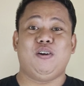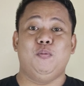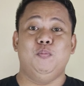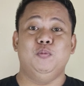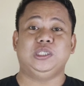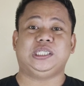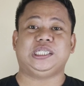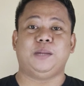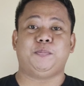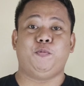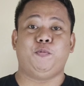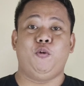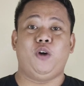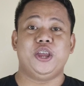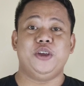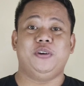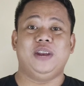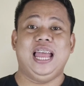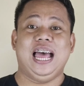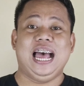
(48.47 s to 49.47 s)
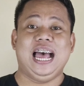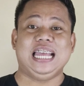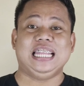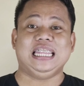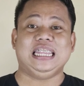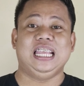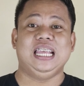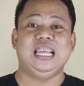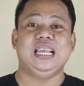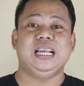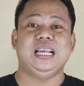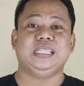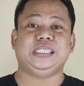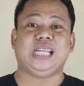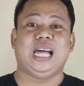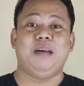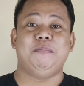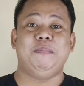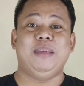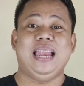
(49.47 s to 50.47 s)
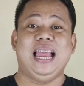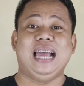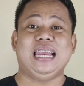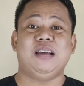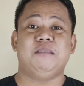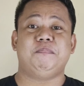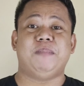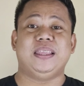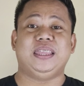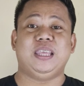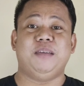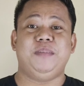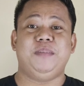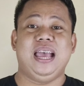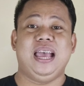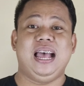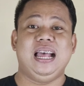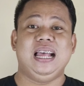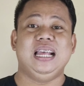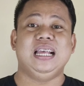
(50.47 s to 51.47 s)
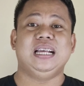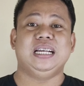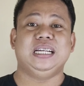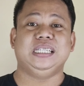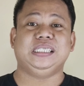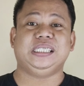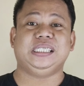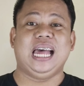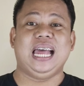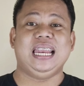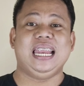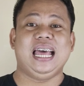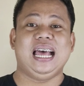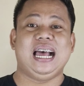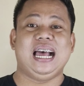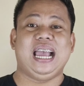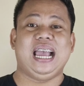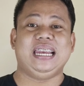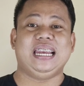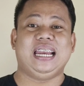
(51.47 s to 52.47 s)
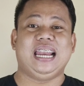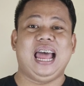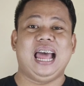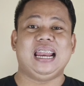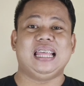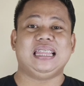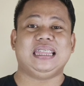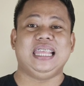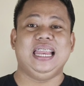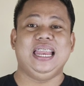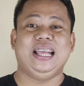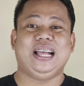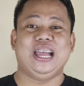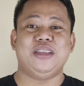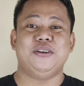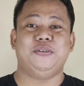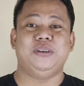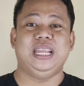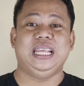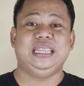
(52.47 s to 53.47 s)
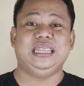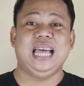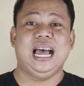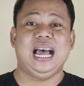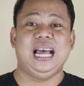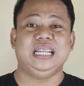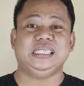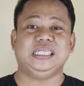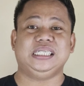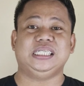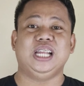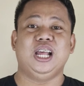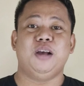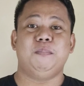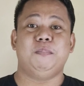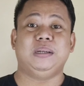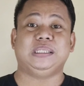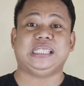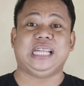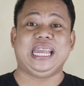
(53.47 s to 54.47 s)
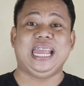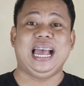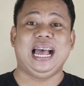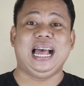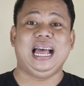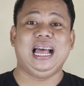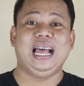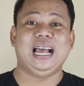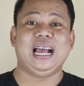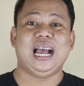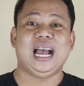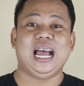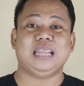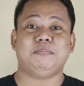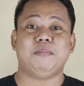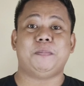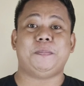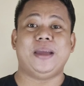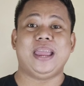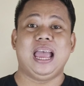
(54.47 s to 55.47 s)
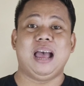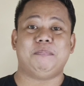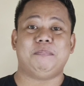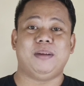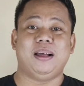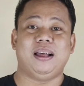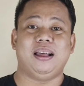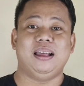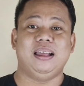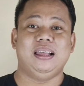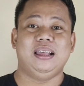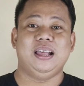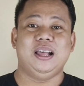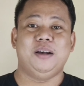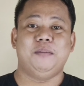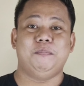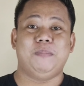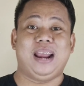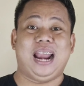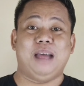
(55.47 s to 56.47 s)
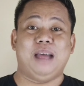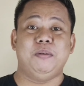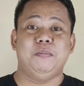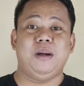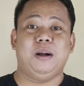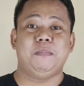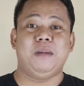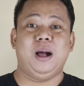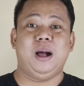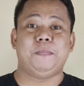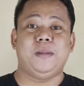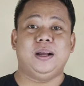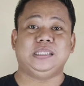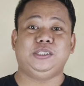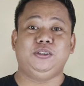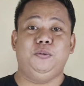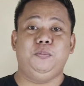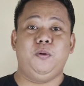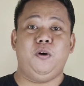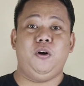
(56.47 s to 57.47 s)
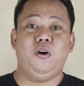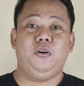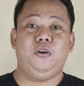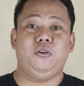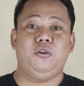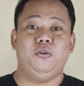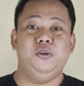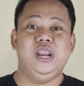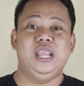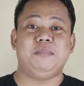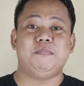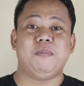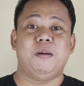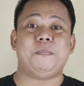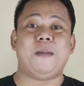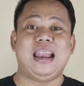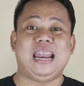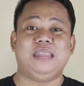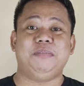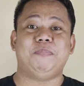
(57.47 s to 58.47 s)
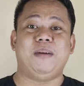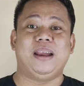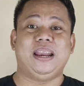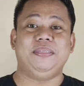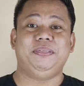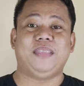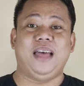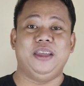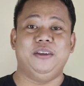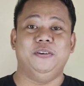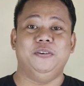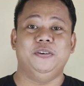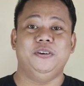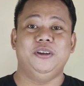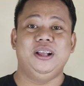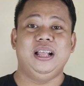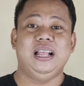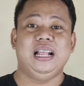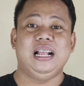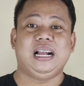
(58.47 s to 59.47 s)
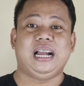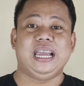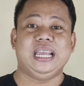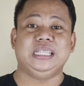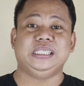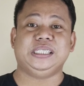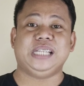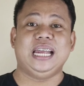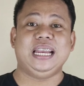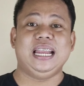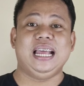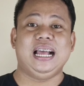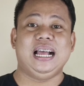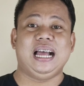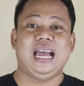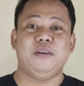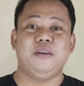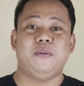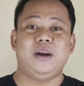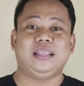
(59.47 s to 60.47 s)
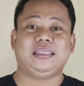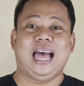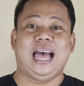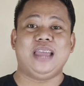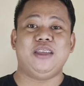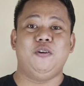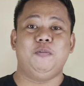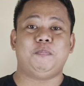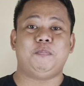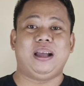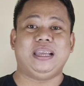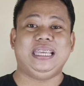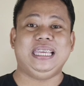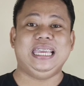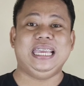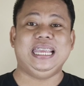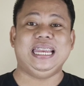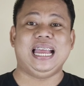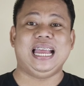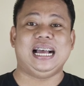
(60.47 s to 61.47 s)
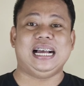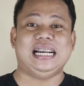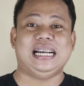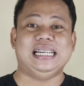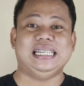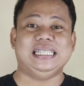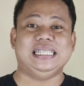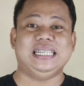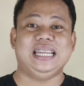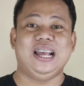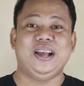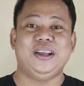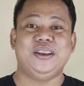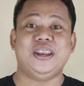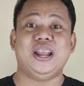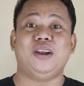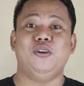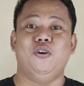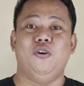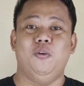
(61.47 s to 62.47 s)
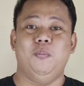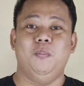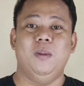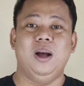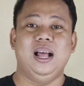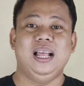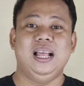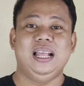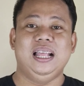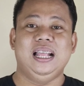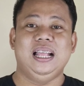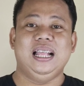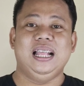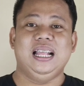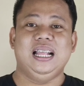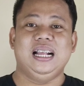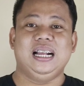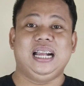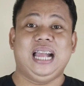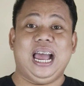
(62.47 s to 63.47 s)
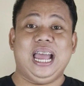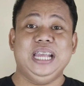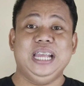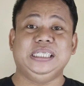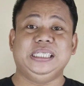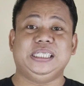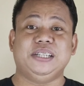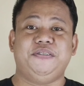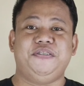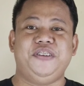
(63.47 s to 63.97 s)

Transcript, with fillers: kumusta po kayong lahat? Sa kabila ng pandemya, sana ay nananatili kayong ligtas, masaya at mapayapa. Marami pang mga pagsubok, ngunit mapalad pa rin tayo. Kahit sana ay huwag tayong panghihinaan ng loob. Guys, sa